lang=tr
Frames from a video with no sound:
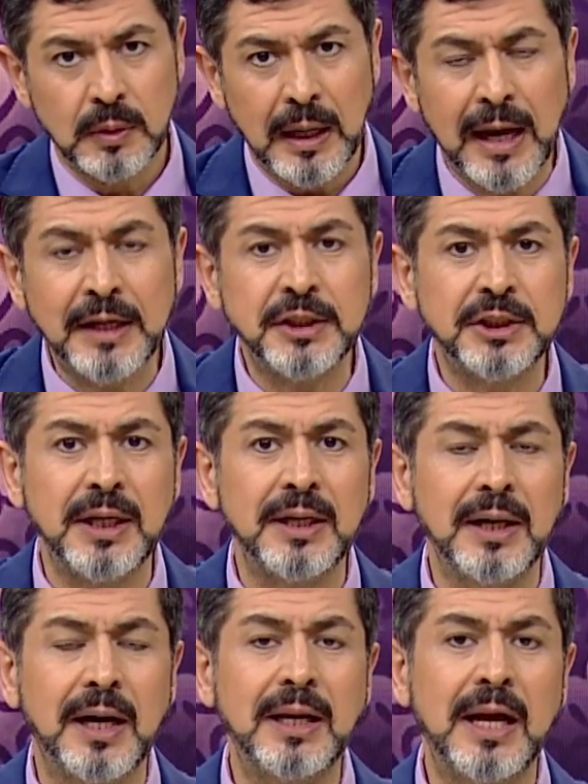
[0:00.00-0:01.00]
her
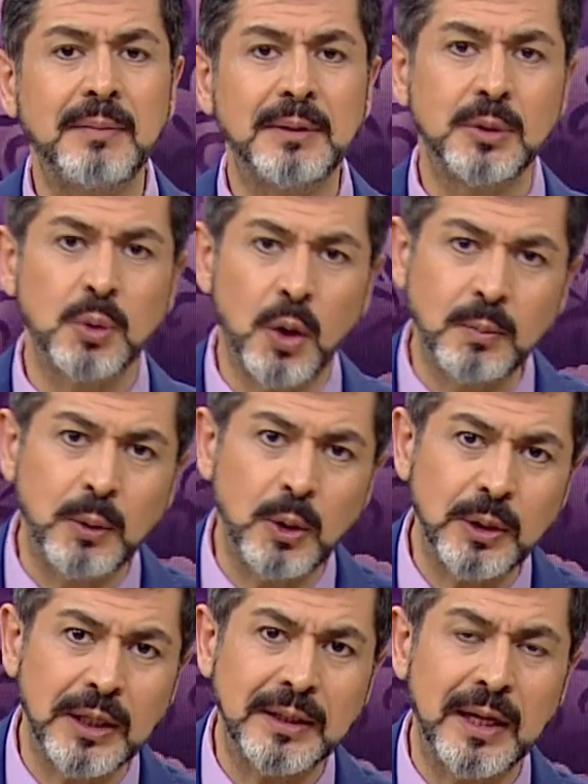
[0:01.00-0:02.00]
şeyi alametini o
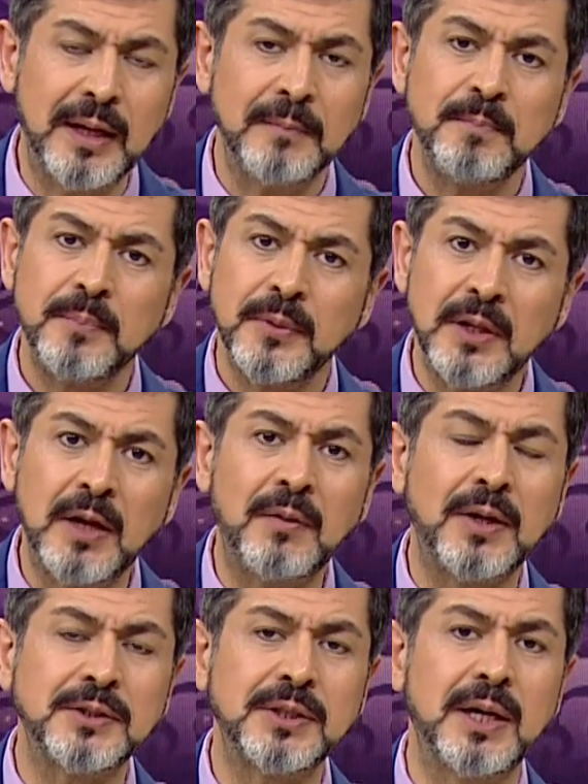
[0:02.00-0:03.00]
bölgede ne
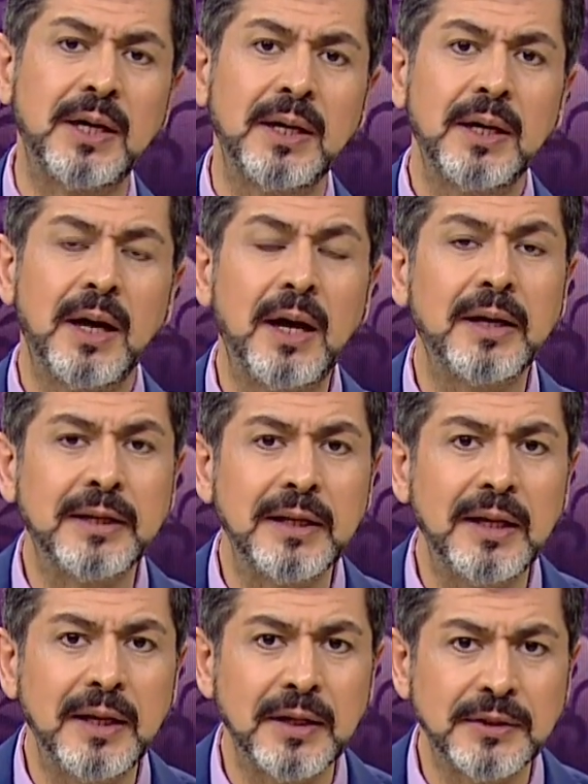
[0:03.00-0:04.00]
varsa hak
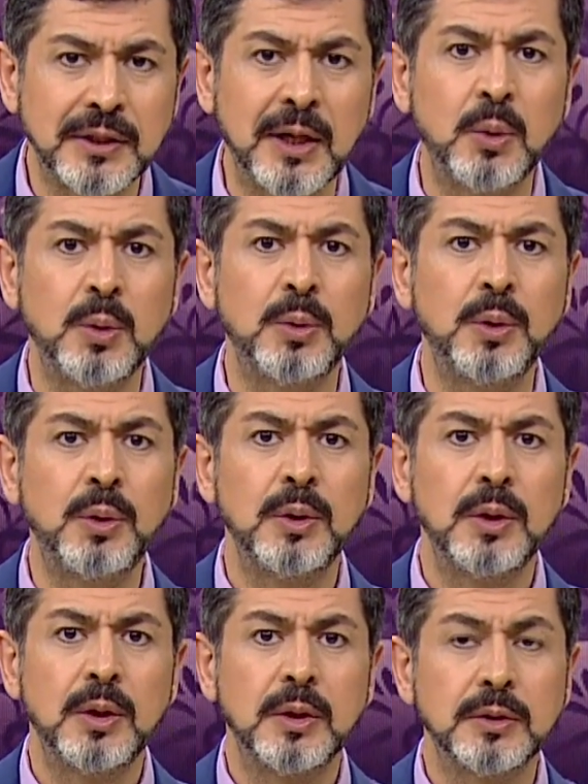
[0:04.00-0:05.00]
ile yeksan oldu.
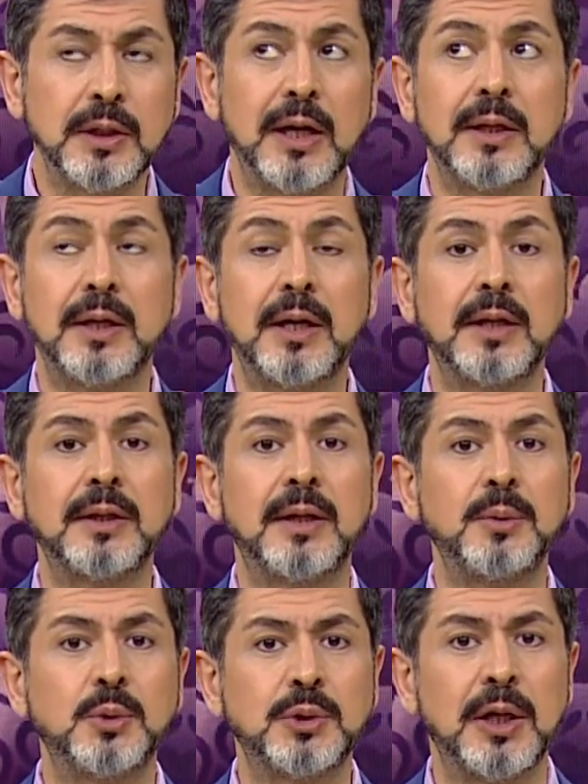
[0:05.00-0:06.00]
Dağlara kadar
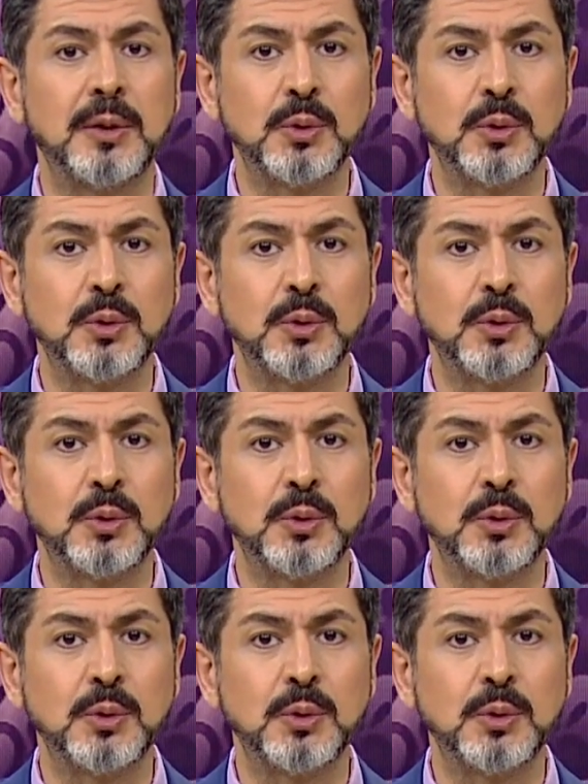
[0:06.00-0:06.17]
yükseldi